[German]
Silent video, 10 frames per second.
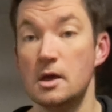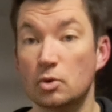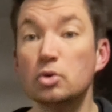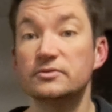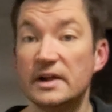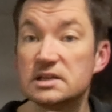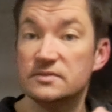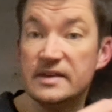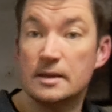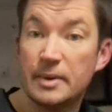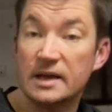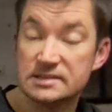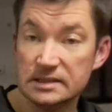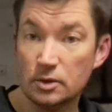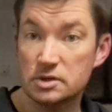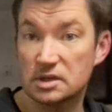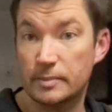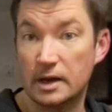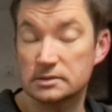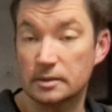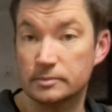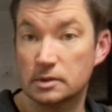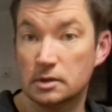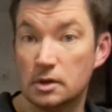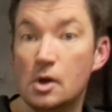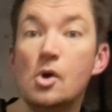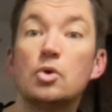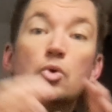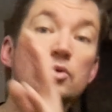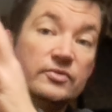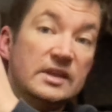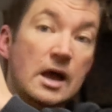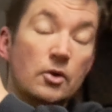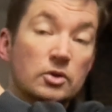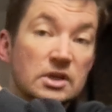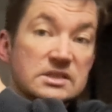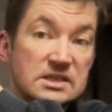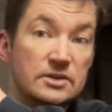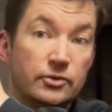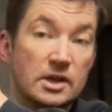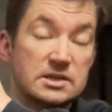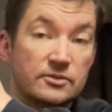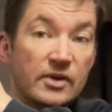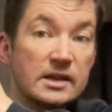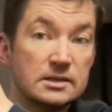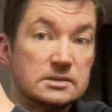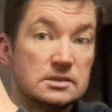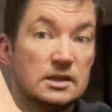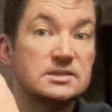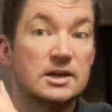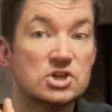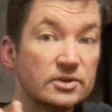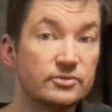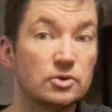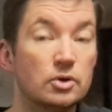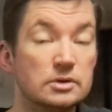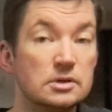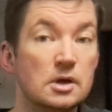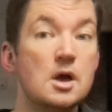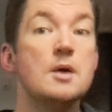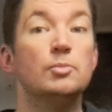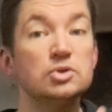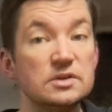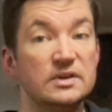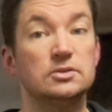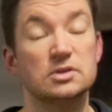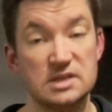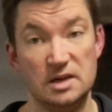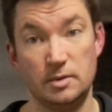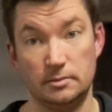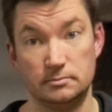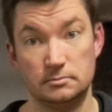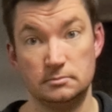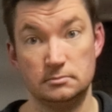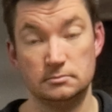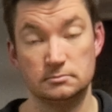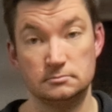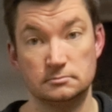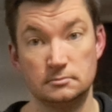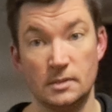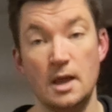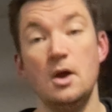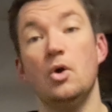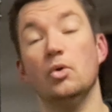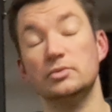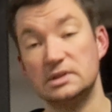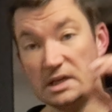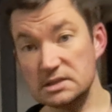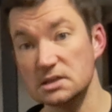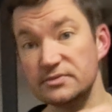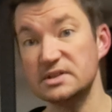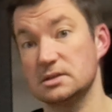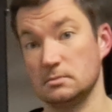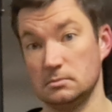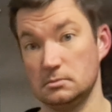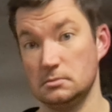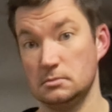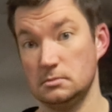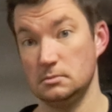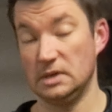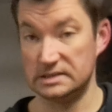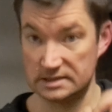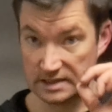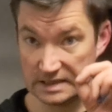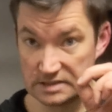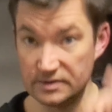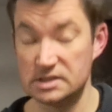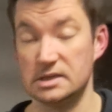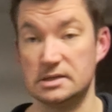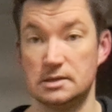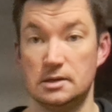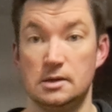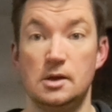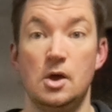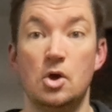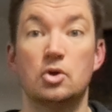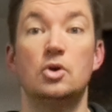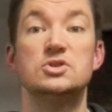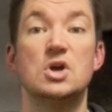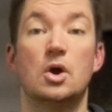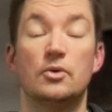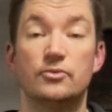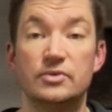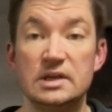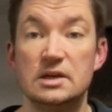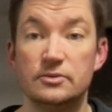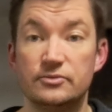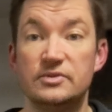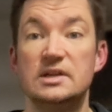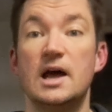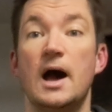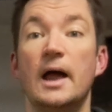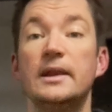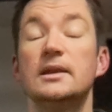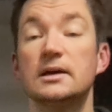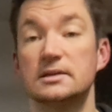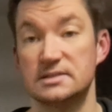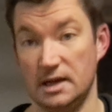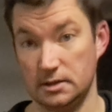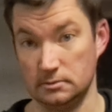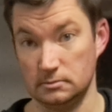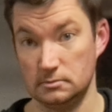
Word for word: Guckt, welchen Weg ihr bereits hinter euch gebracht habt. Guckt, wie nah noch das Ziel von euch entfernt ist, dass ihr das schaffen könnt. Motiviert euch selber. Und dieses Wissen, das ist ganz wichtig, könnt ihr auch auf viele, viele andere Sachen